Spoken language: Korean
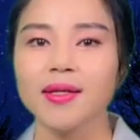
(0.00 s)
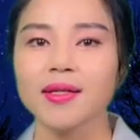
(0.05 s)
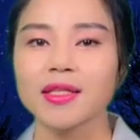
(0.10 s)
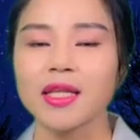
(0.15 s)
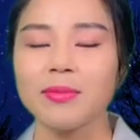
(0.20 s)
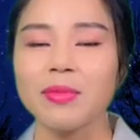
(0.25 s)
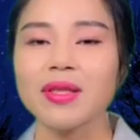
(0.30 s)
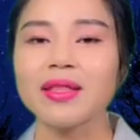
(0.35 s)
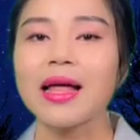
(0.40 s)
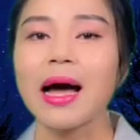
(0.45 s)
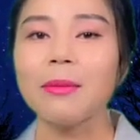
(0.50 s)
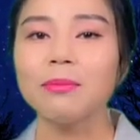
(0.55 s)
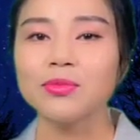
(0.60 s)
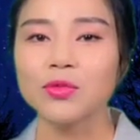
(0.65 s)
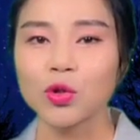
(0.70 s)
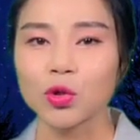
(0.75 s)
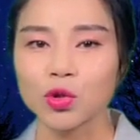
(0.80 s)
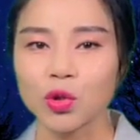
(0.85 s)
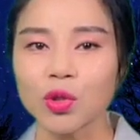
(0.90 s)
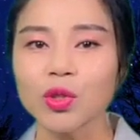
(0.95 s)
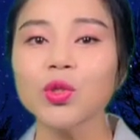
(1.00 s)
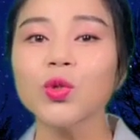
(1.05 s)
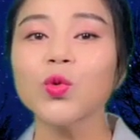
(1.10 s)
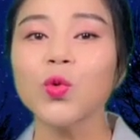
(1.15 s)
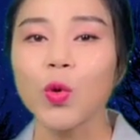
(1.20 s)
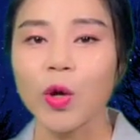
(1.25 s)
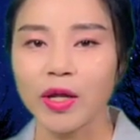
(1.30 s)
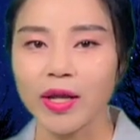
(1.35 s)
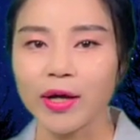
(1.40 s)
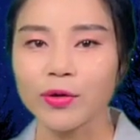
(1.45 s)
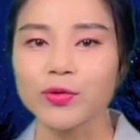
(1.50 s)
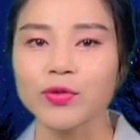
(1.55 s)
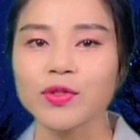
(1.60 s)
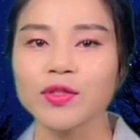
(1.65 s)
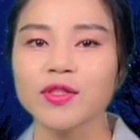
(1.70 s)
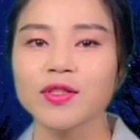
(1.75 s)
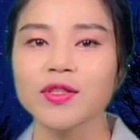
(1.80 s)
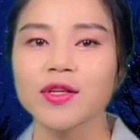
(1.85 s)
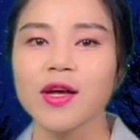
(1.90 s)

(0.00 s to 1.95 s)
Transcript: 그다음에 남조선 괴뢰군,